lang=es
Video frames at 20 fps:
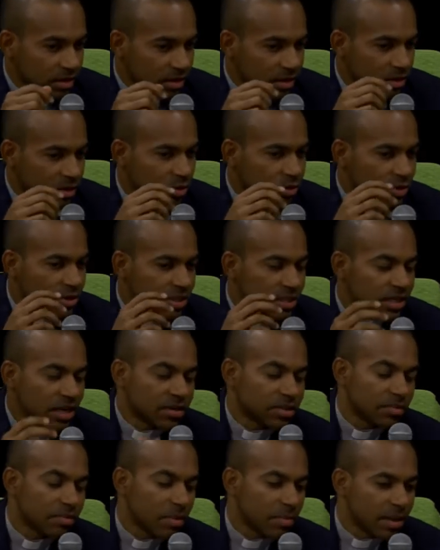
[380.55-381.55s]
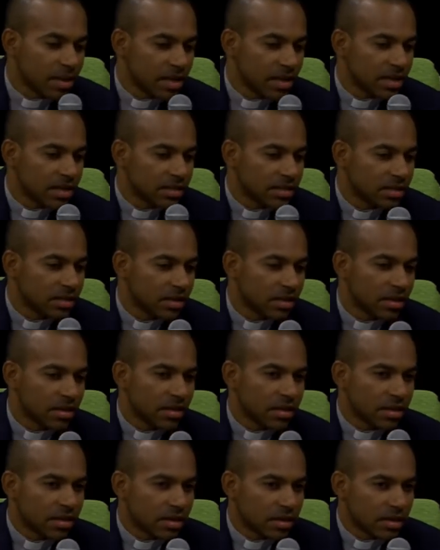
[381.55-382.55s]
entonces las familias
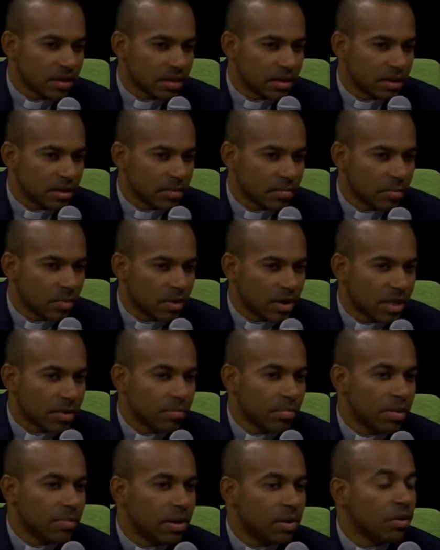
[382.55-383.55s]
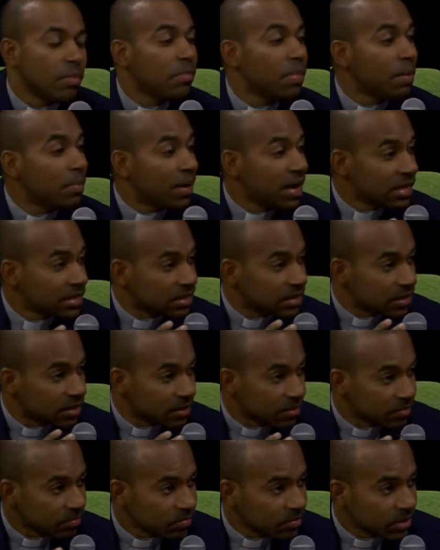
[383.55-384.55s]
eh, puedan primero empaparse
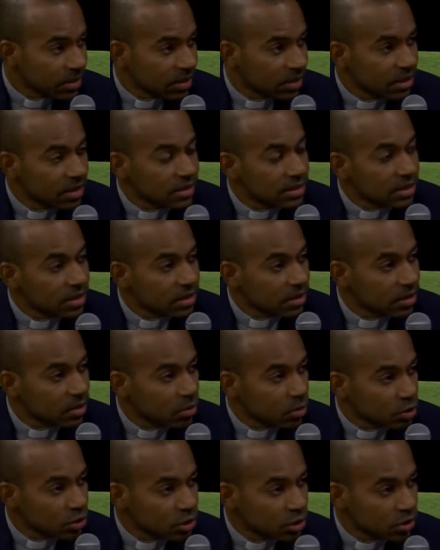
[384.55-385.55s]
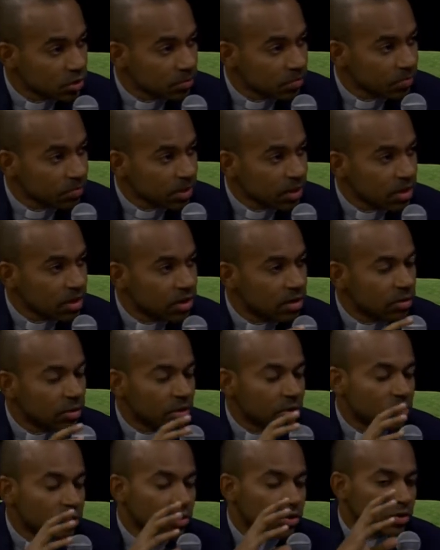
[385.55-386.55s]
de este recurso y
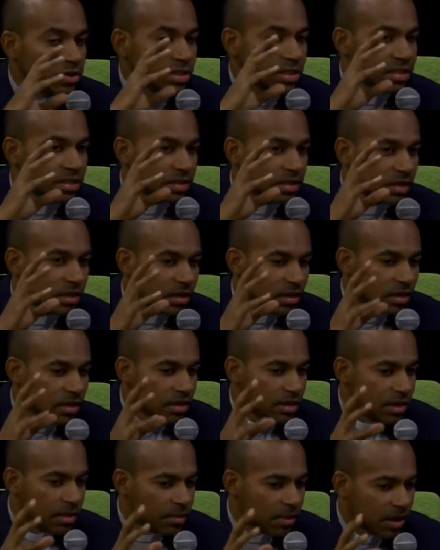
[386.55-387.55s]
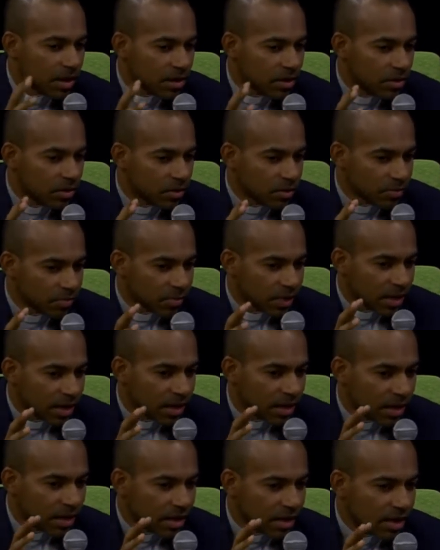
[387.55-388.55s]
luego entonces llevarlo
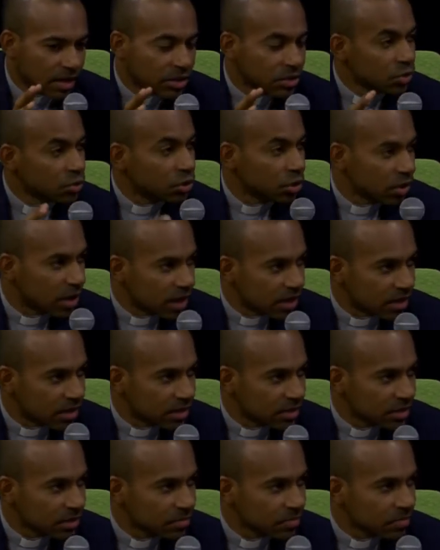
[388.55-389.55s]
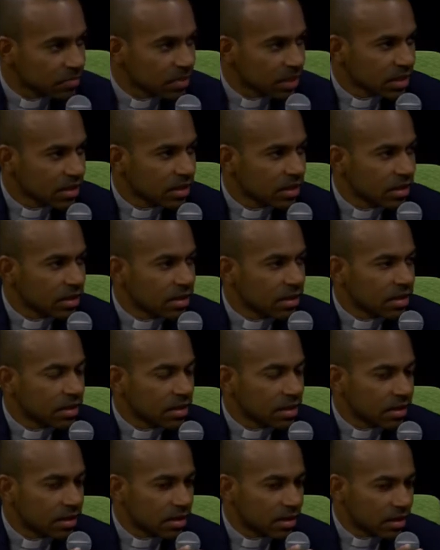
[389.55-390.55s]
a sus hogares.
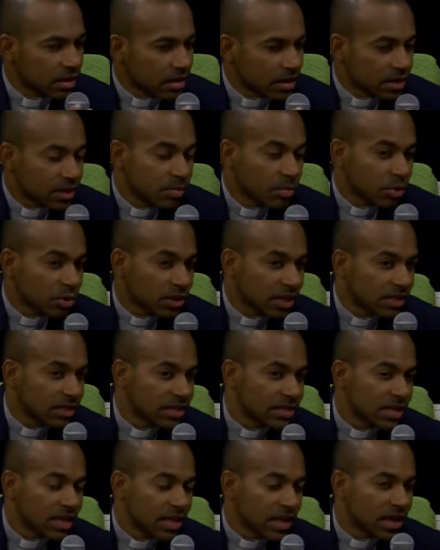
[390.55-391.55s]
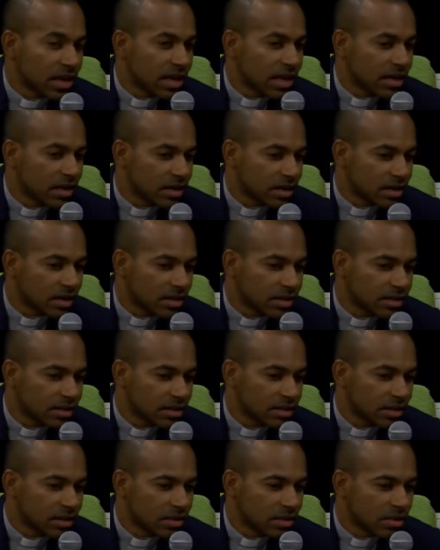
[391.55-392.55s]
es importante señalar en
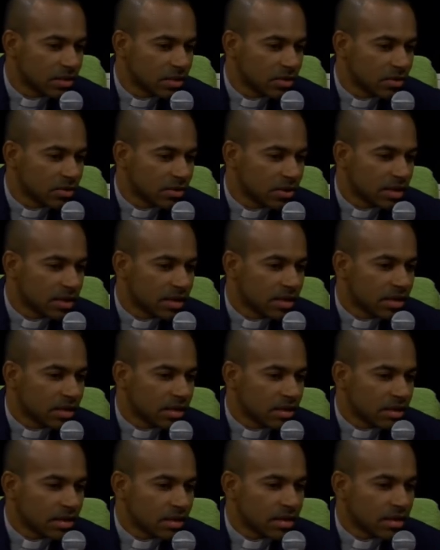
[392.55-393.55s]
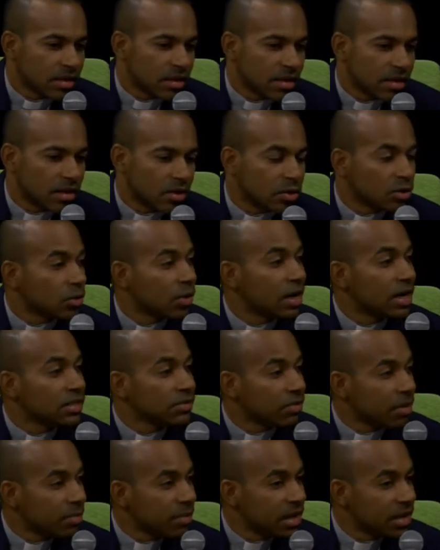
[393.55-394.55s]
este sentido que no todas
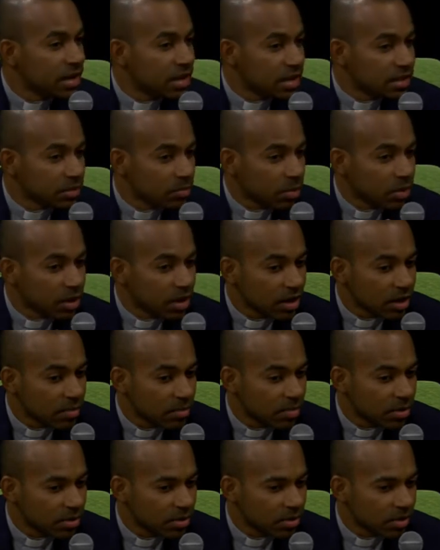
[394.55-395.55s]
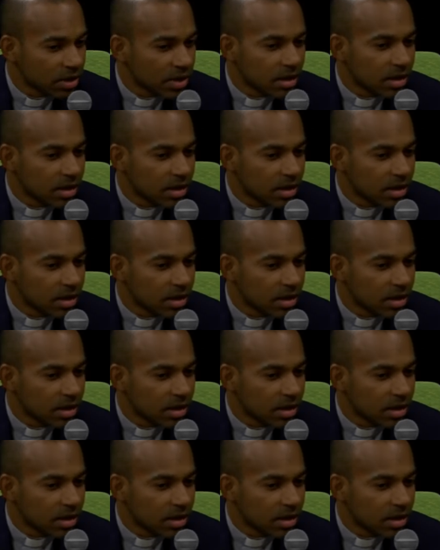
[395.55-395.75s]
las familias, por ejemplo,